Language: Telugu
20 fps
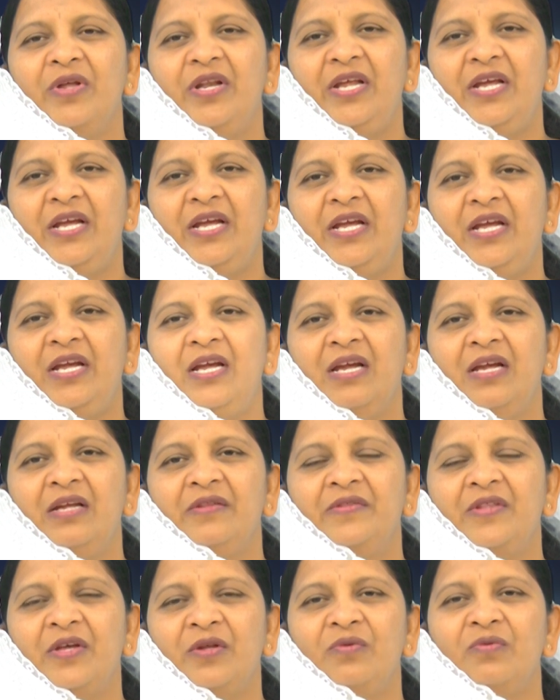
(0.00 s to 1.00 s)
మరి
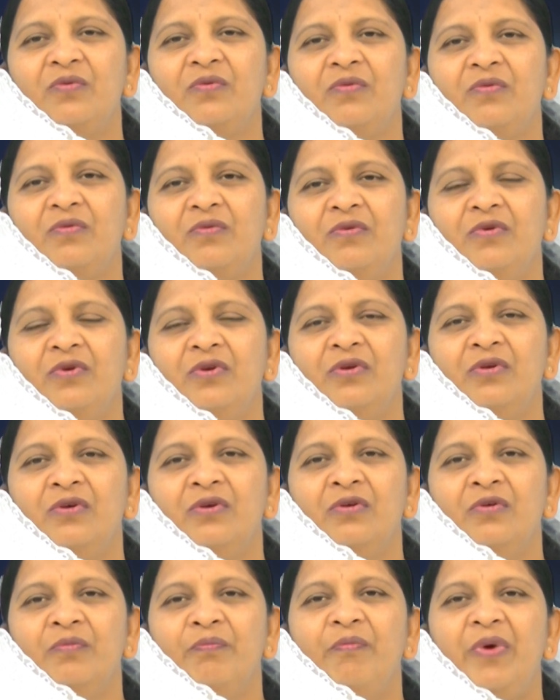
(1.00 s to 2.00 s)
తను
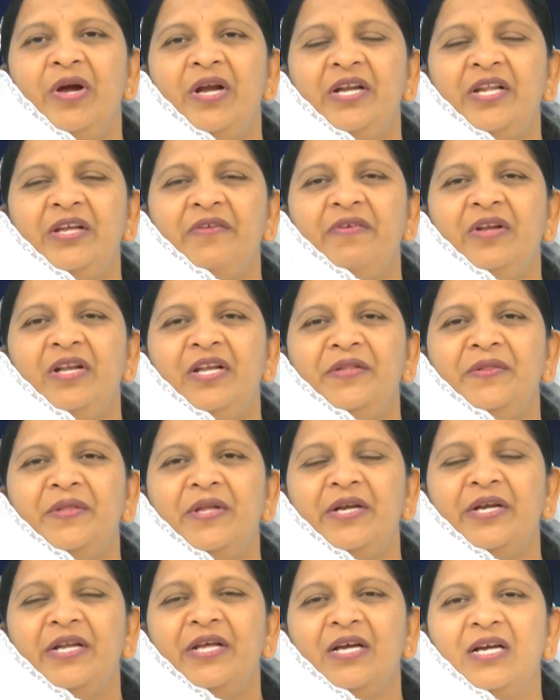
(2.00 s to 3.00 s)
బయటికి
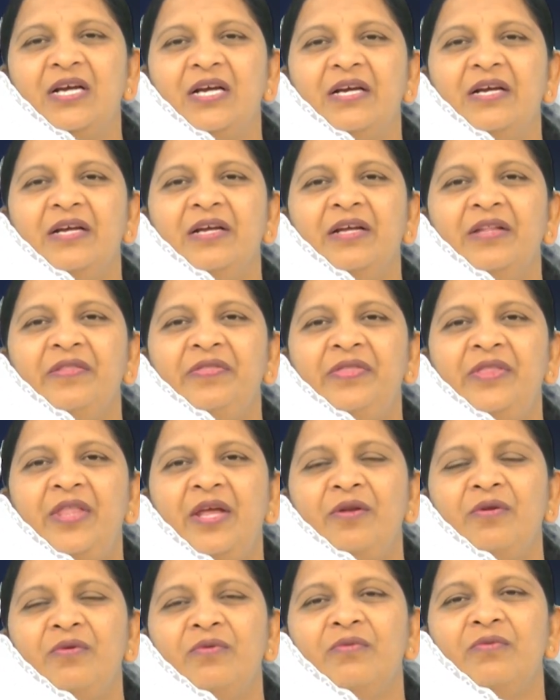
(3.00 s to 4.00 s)
వెళ్ళిందంట
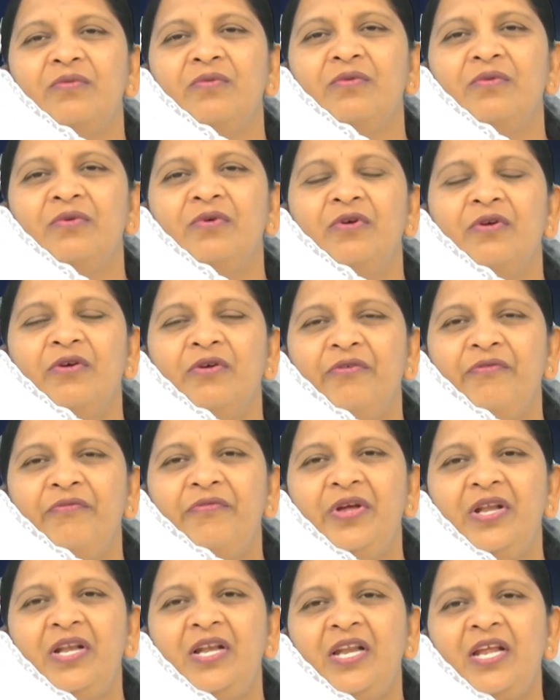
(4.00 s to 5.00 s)
తను
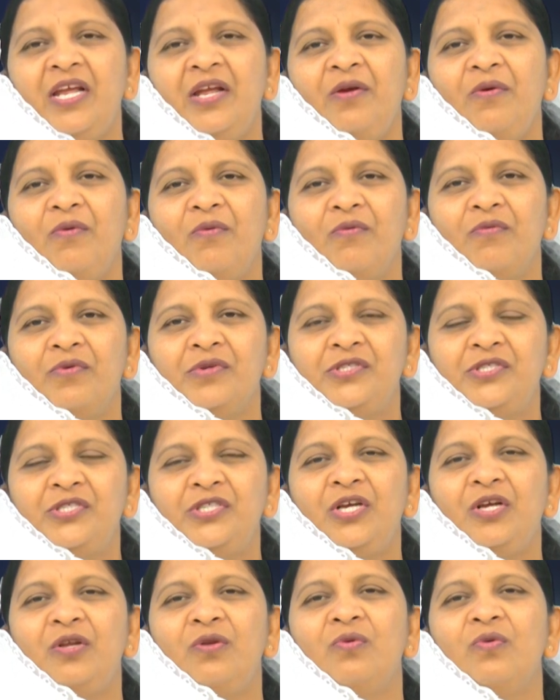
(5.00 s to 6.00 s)
వెళ్ళి
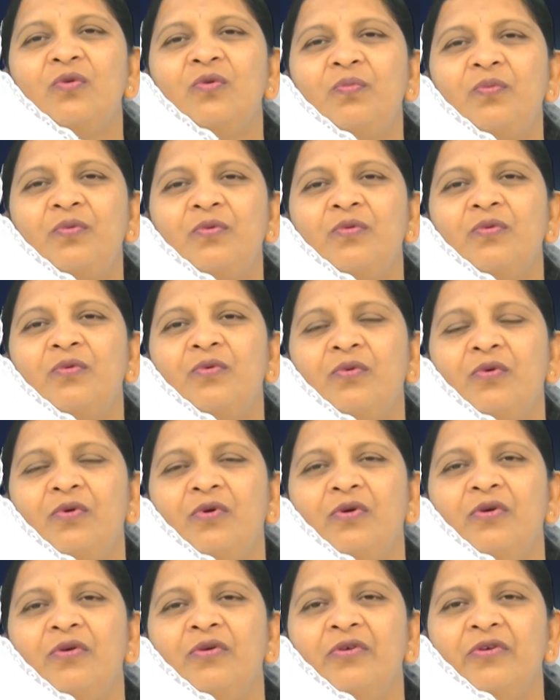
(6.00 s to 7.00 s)
వచ్చేలోపు
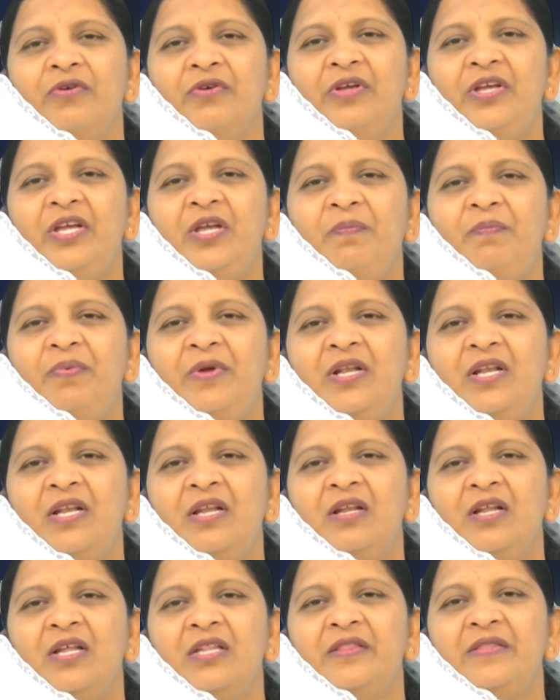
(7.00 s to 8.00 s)
ఈ
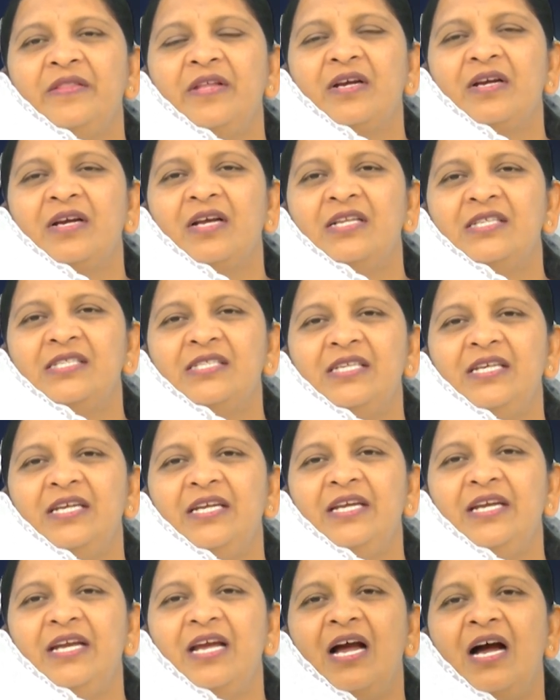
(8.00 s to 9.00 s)
పిల్లలంతా కలిసి
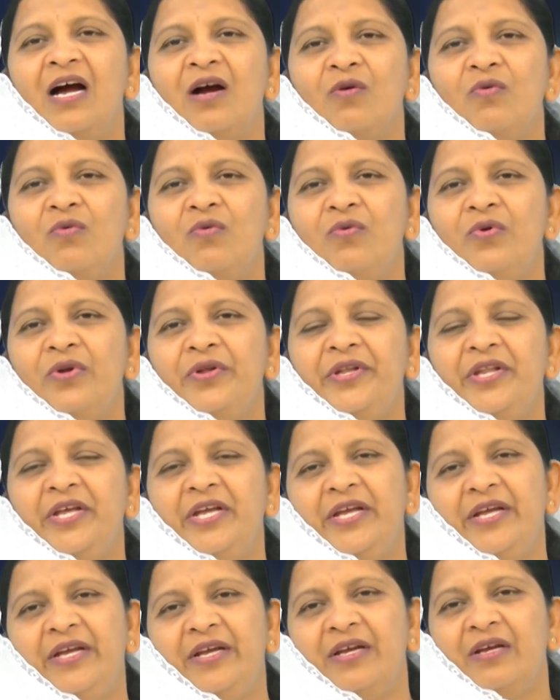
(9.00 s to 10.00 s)
ఆ
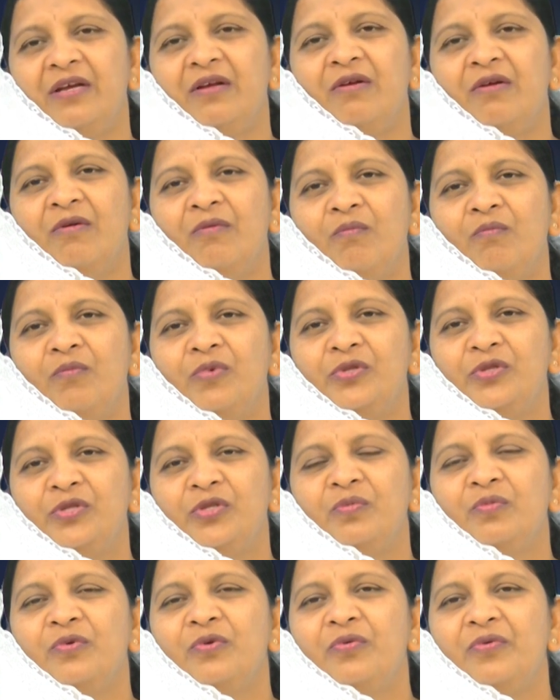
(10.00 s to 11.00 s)
గూడుని
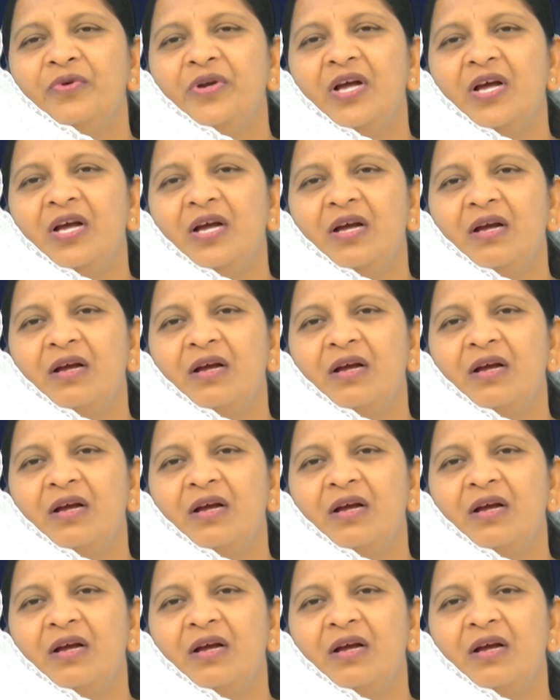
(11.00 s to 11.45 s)
మొత్తము కూడా